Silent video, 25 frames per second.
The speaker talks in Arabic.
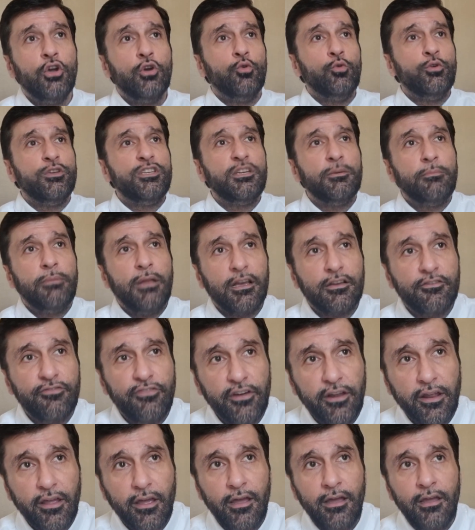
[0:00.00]
ويجيب لك
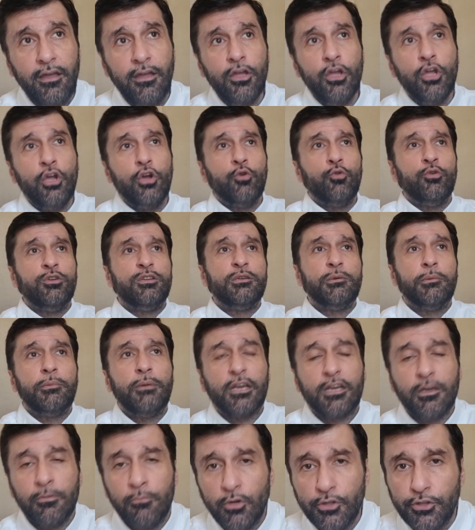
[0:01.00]
فرقه ويجيب
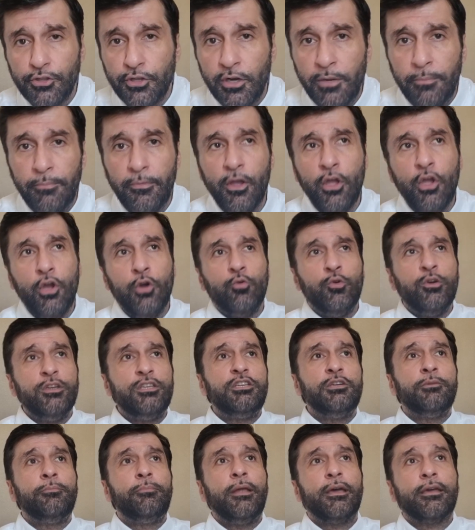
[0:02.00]
لك مطرب
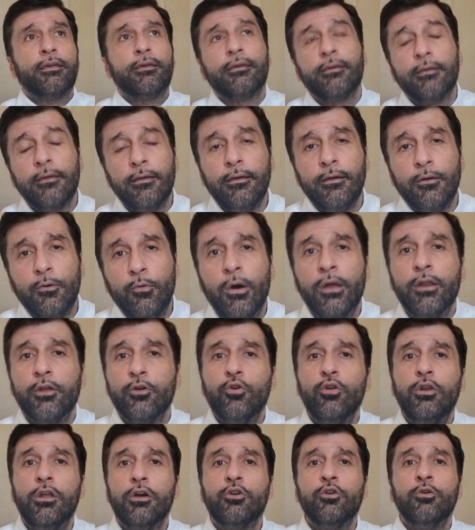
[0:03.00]
ويجيب لك وانا
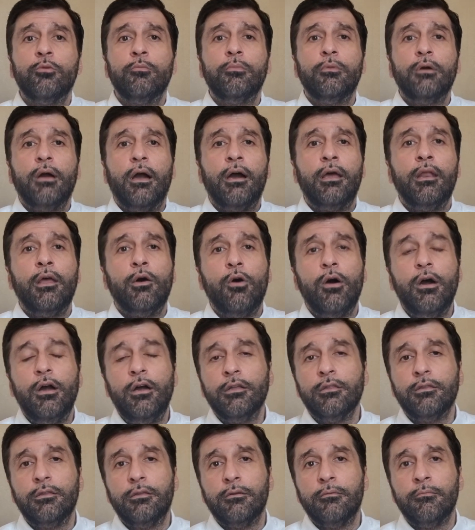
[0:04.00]
اقول لكم على
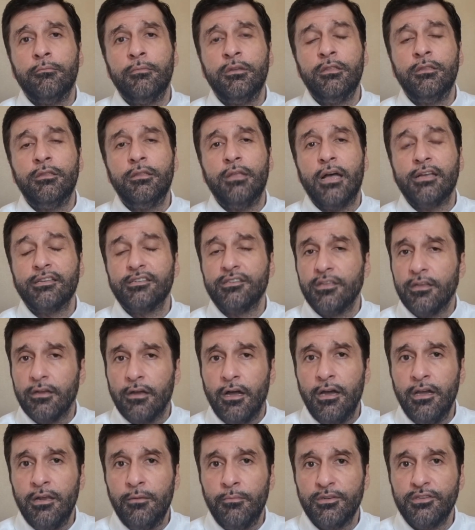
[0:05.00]
واحد من
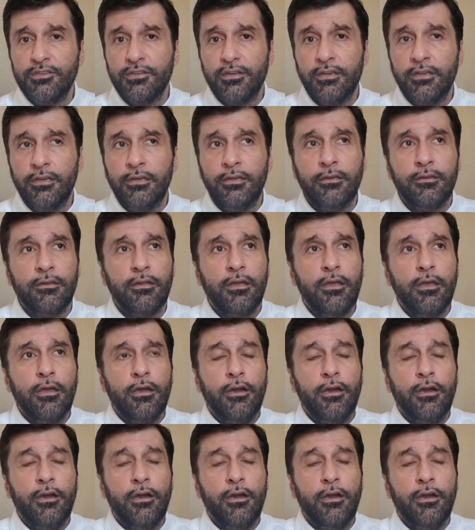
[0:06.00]
اصدقائي المصريين